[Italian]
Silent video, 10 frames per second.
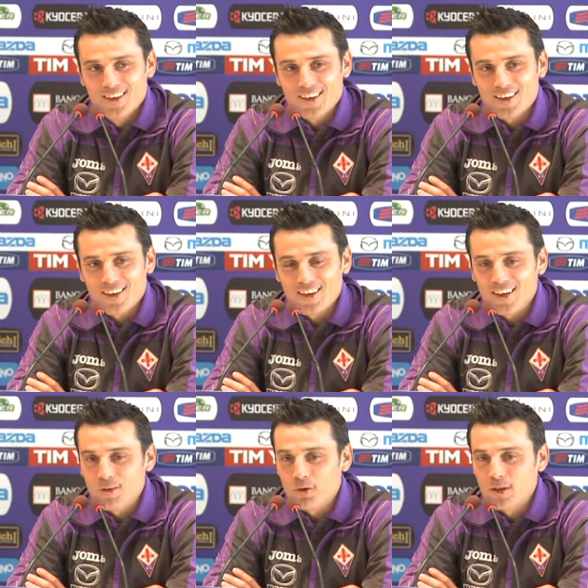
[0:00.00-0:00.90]

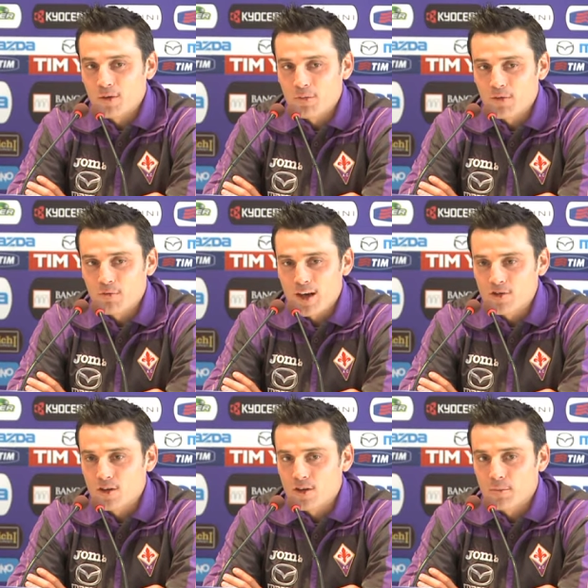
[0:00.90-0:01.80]
Eh, quindi per me è
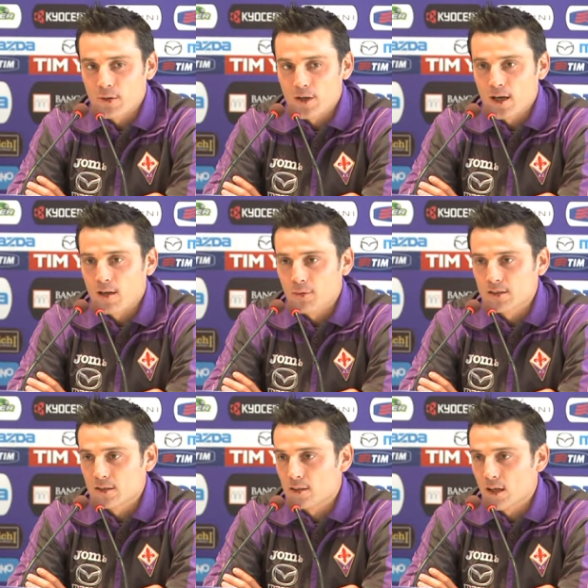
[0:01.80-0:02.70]
facile preparare la
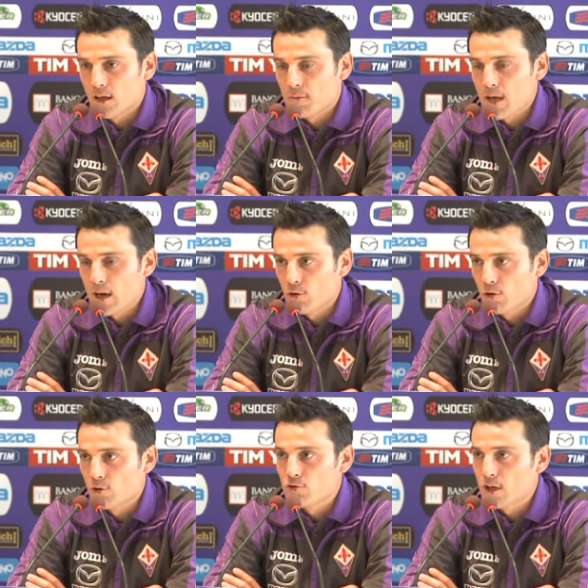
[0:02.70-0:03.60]
partita e mi auguro
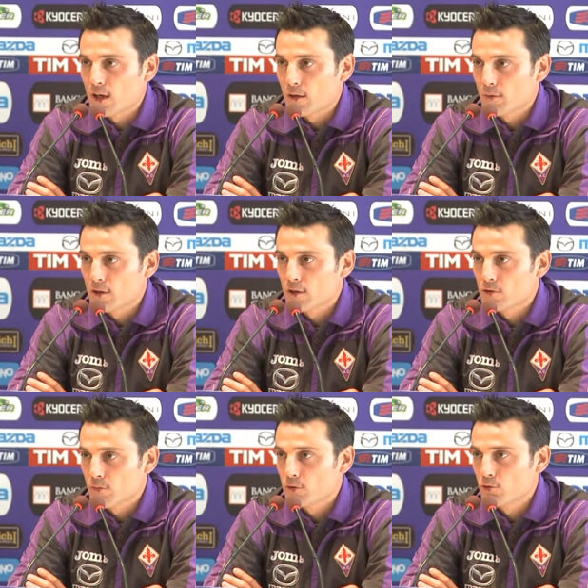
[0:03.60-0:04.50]
che lo sia anche per i,
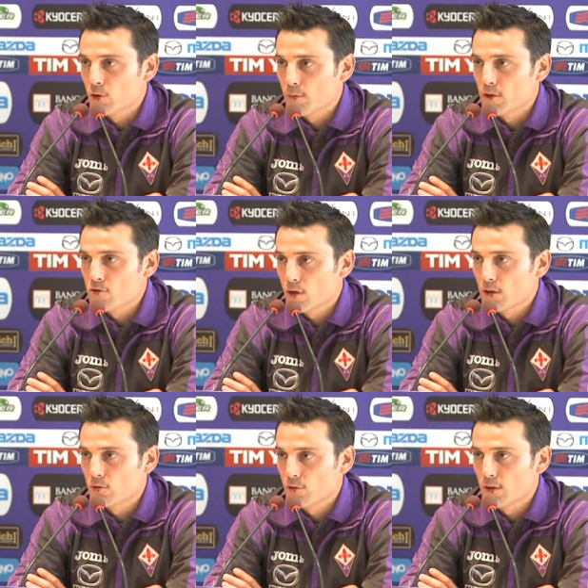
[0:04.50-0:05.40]
soprattutto per i
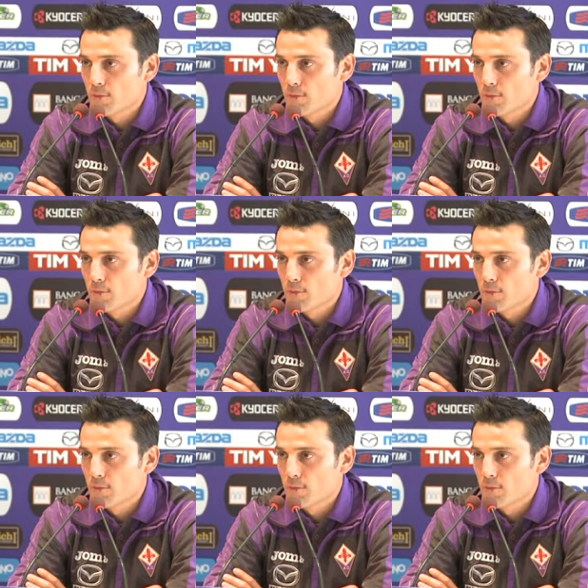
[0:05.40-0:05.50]
giocatori